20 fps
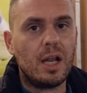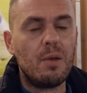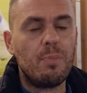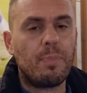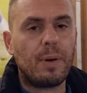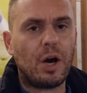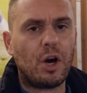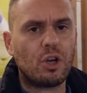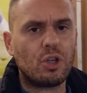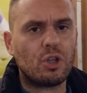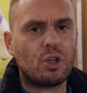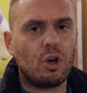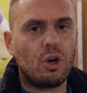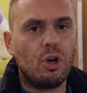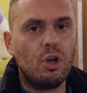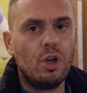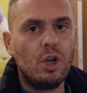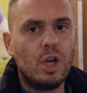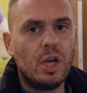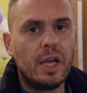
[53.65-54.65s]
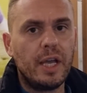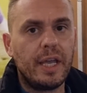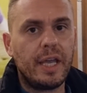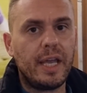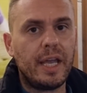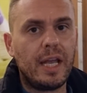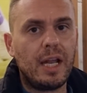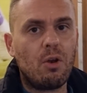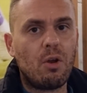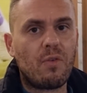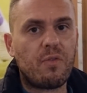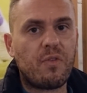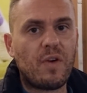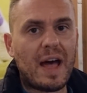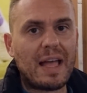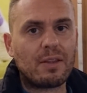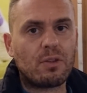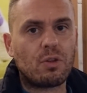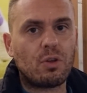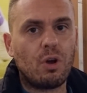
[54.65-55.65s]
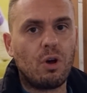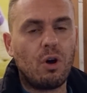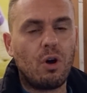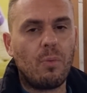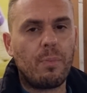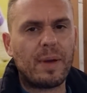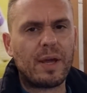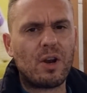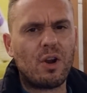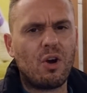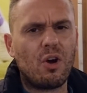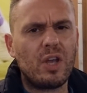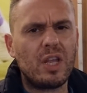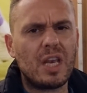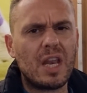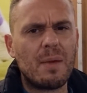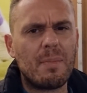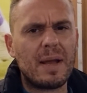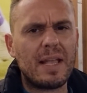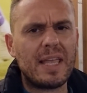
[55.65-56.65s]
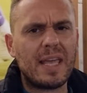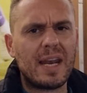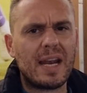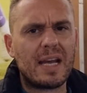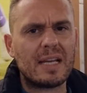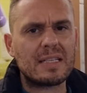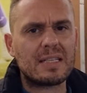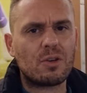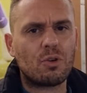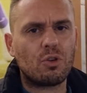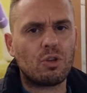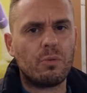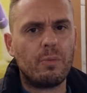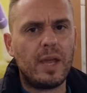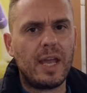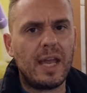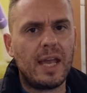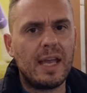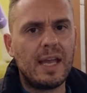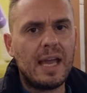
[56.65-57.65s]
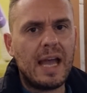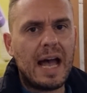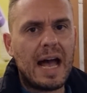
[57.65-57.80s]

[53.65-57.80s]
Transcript: il Porto e lo ha fatto però in maniera secondo me